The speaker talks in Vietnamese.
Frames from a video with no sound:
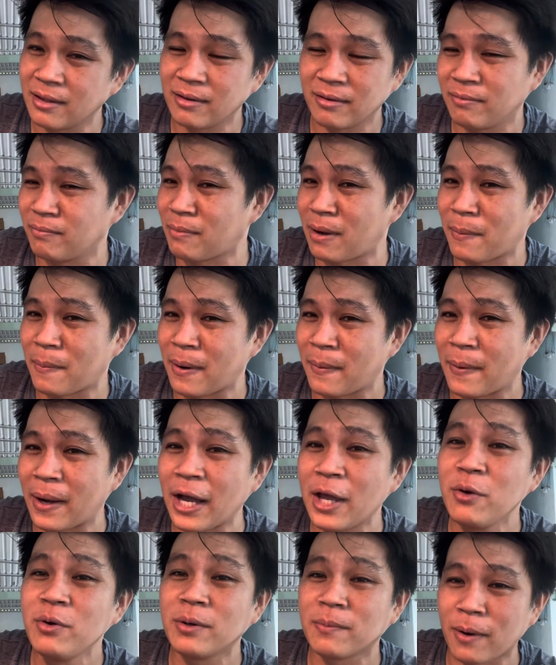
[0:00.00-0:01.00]
mà mà mà
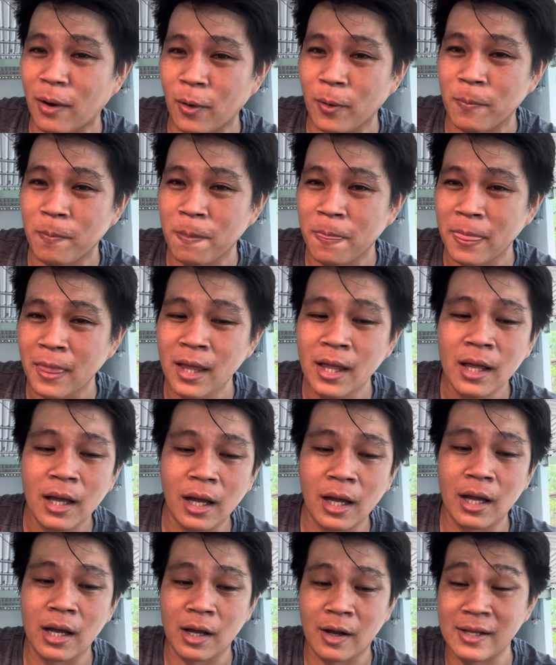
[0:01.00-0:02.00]
thiếu được mồi
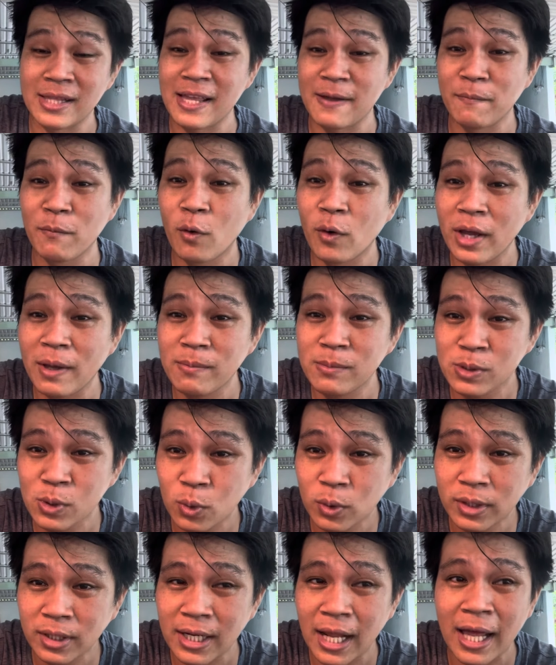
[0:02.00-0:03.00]
à, rồi anh em mua thêm
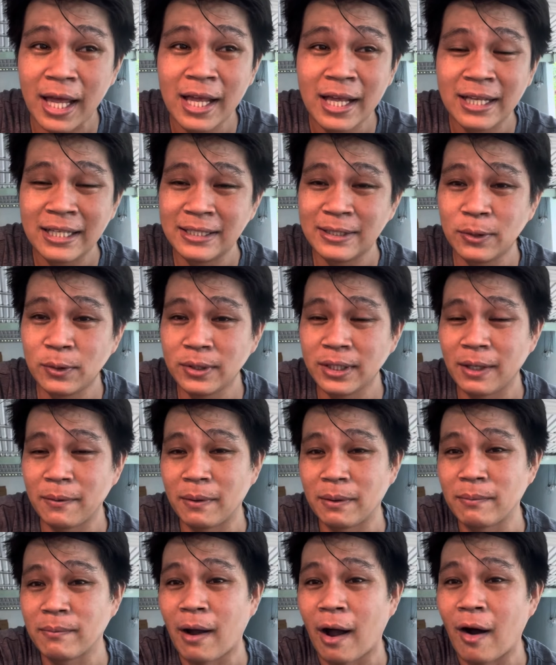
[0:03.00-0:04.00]
run nữa nè run thì
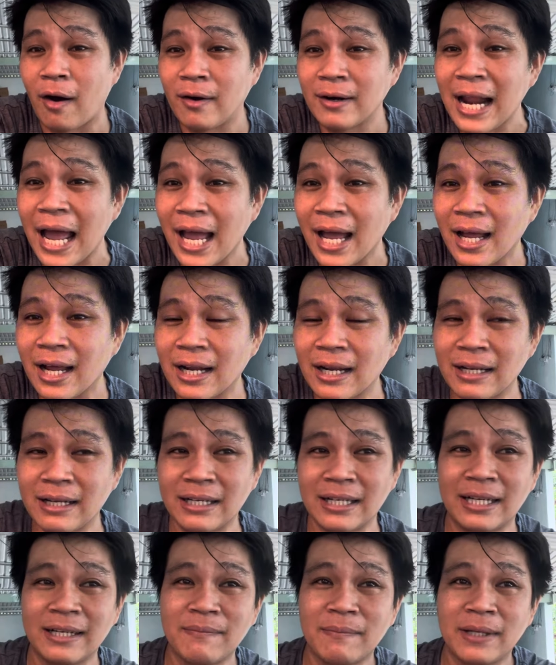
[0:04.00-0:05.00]
mình bỏ đắt
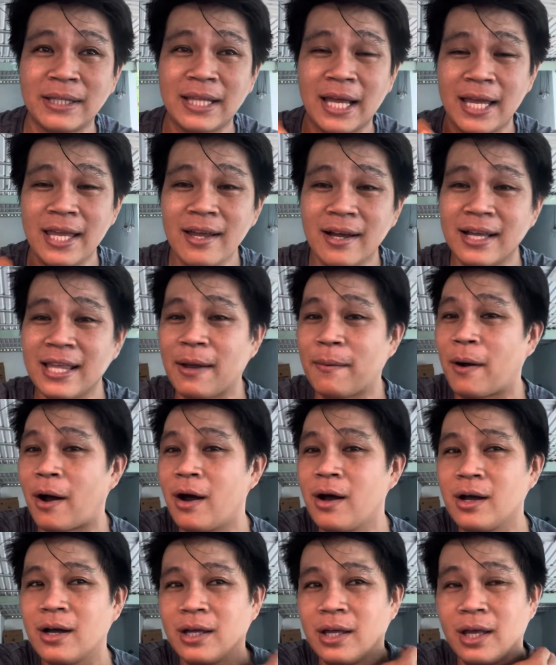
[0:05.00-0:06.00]
rồi mình chỉ cho cả nhà
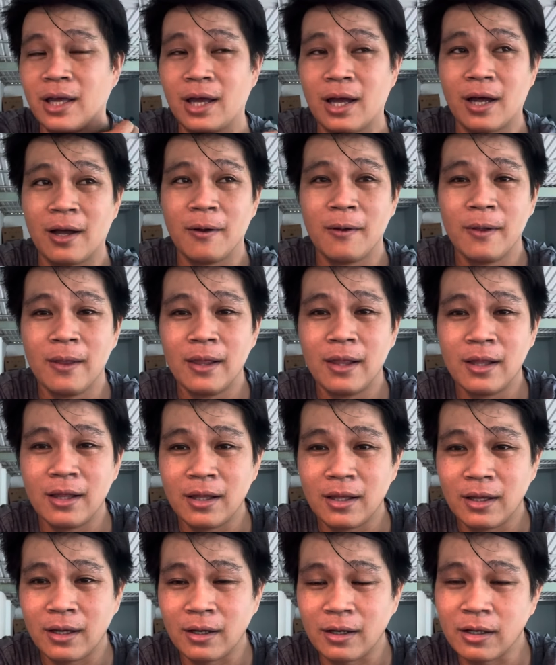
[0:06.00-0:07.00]
bỏ thì à,
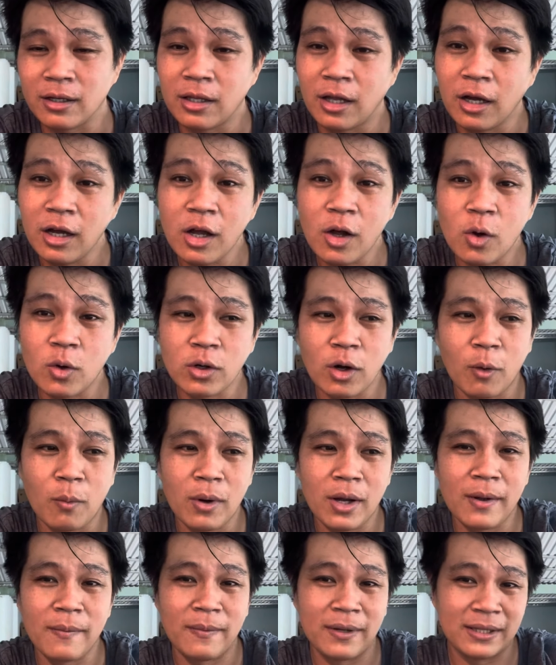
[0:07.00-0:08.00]
những cái con trùng
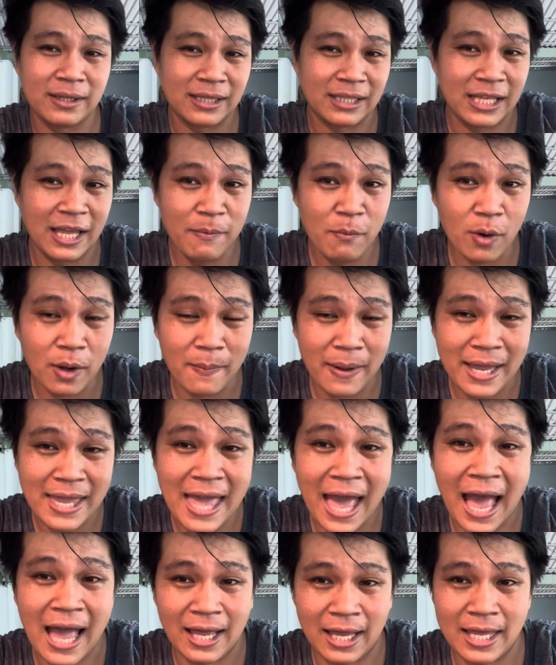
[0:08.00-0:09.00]
á thì mình kiếm một cái máng
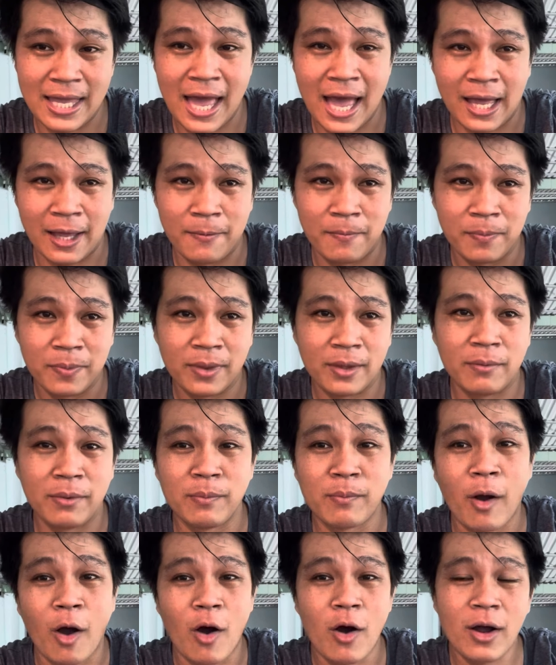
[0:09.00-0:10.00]
dài thiệt dài
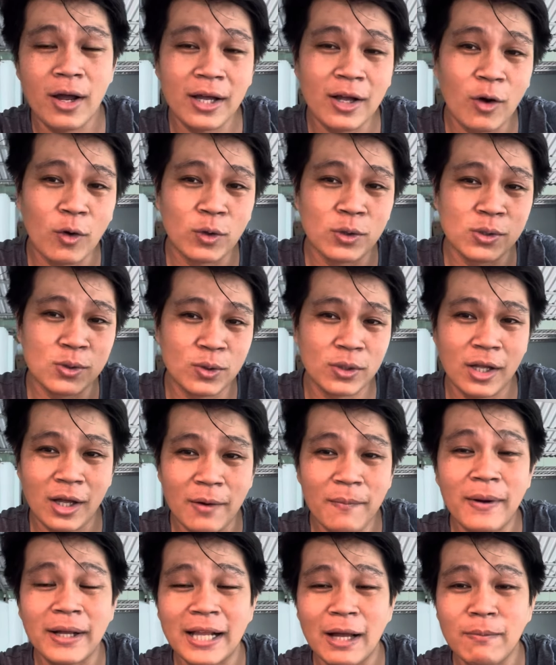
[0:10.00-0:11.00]
mình bỏ con run nó
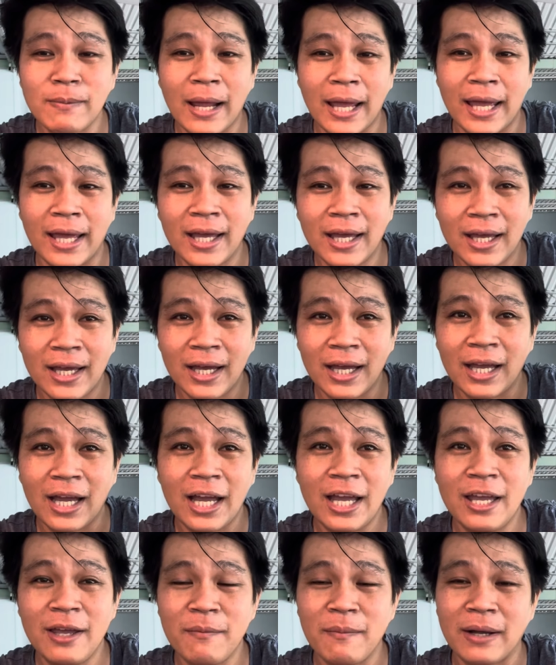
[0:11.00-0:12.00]
bên góc này thì
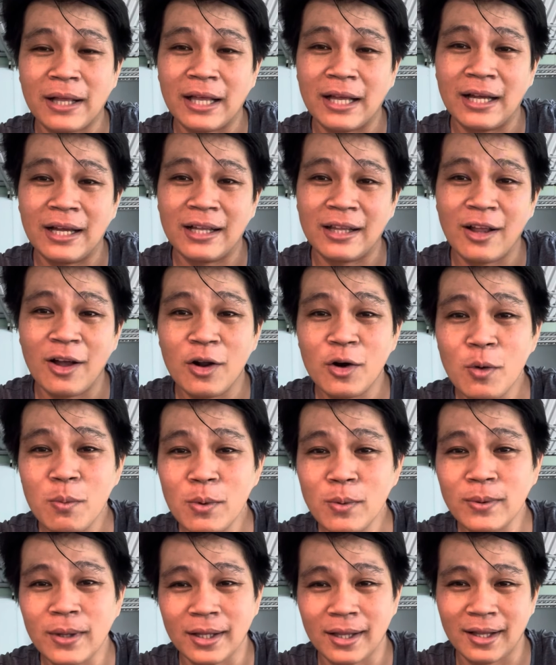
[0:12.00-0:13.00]
khi mà nó rút
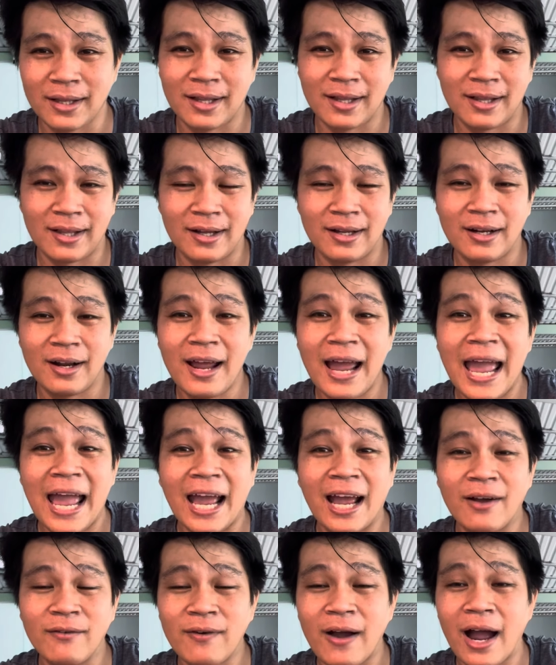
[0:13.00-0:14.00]
từ từ từ từ nó
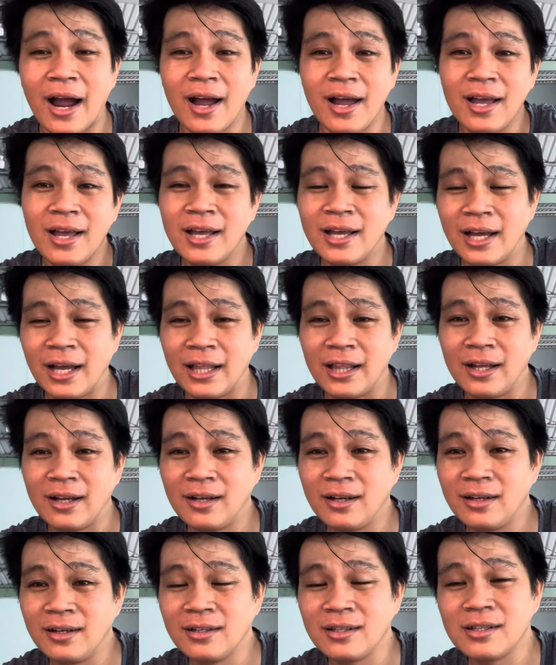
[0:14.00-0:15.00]
ăn phân á thì
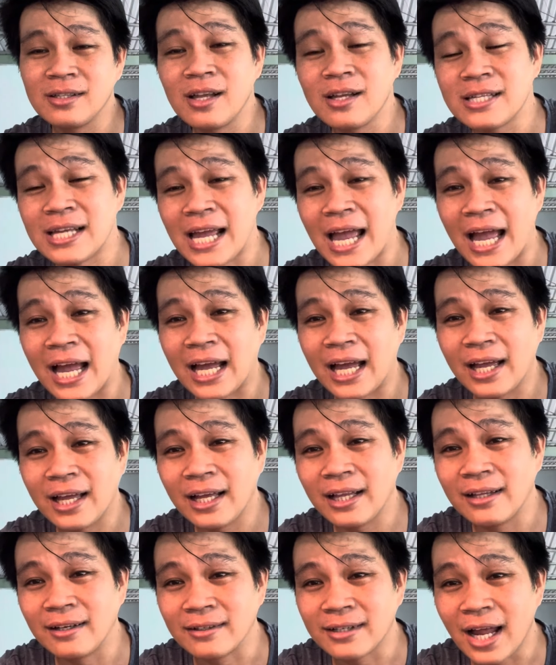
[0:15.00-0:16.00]
nó nó sẽ ăn cái
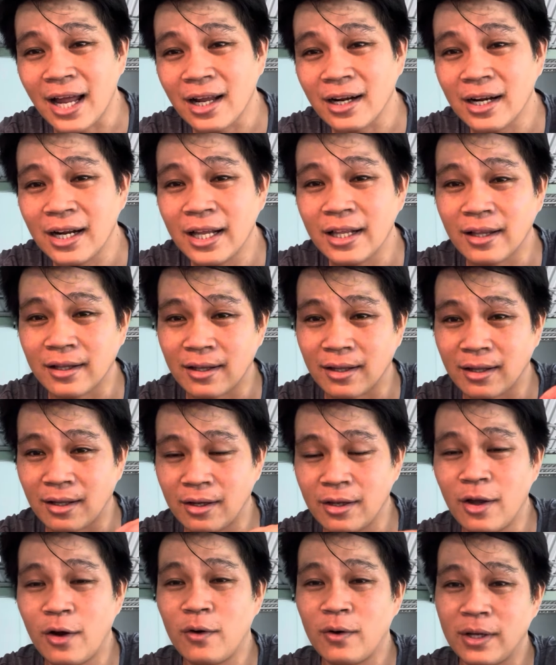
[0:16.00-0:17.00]
cái lượng đất nó đi từ từ
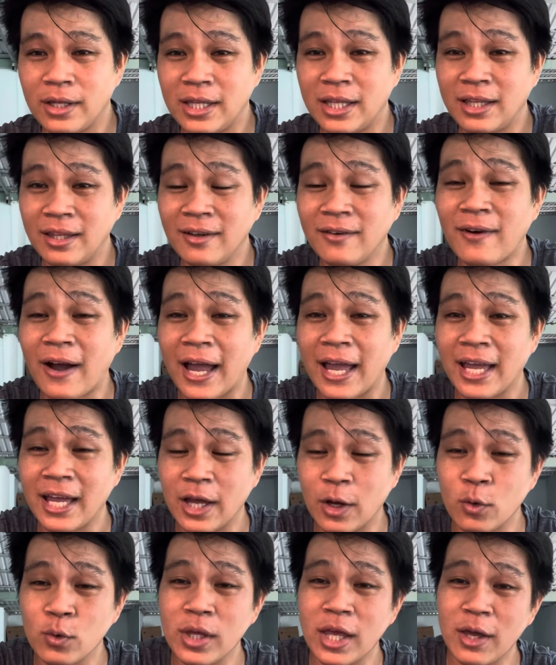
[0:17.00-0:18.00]
từ vô thì như vậy thì
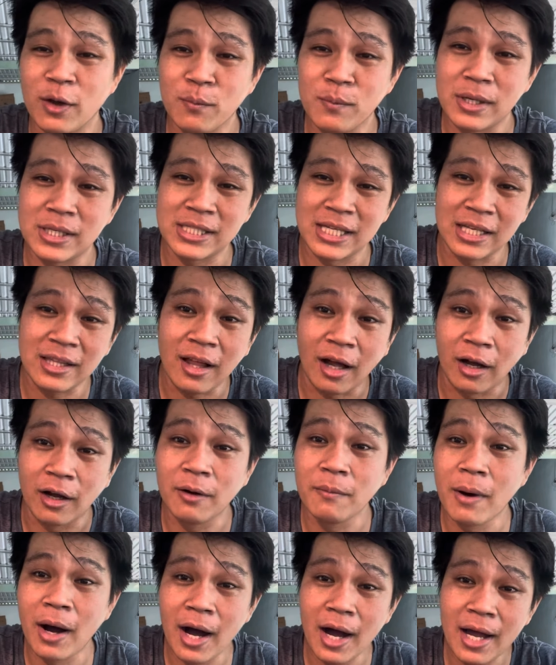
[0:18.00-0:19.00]
con chim mình sẽ tự
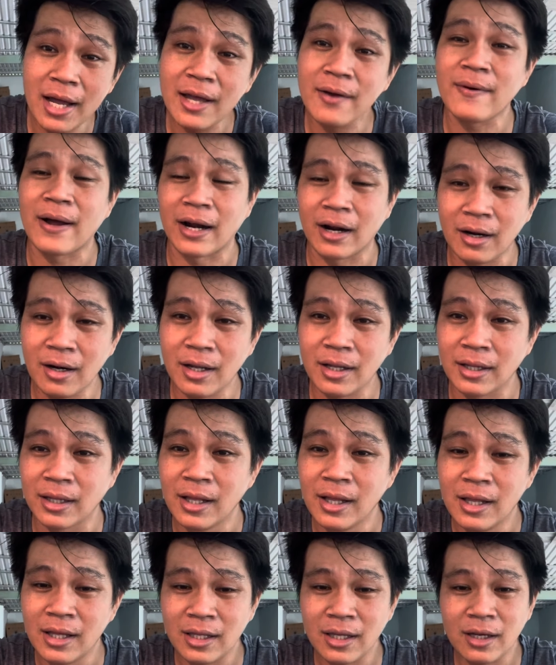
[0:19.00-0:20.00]
bới cái phần đó lên
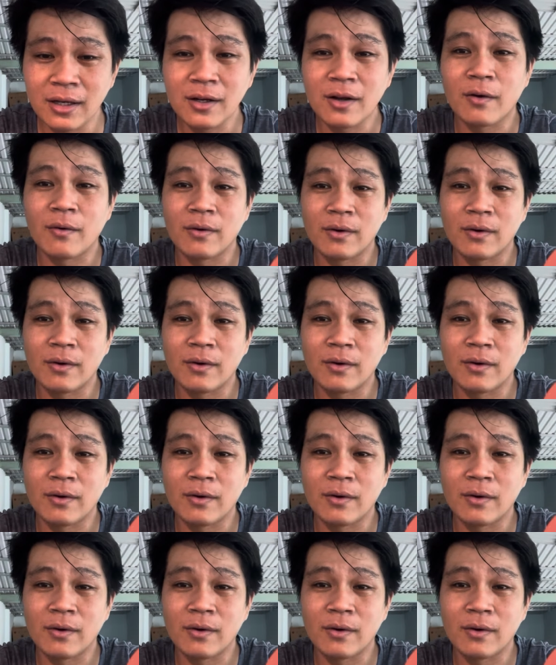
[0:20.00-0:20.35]
chứ còn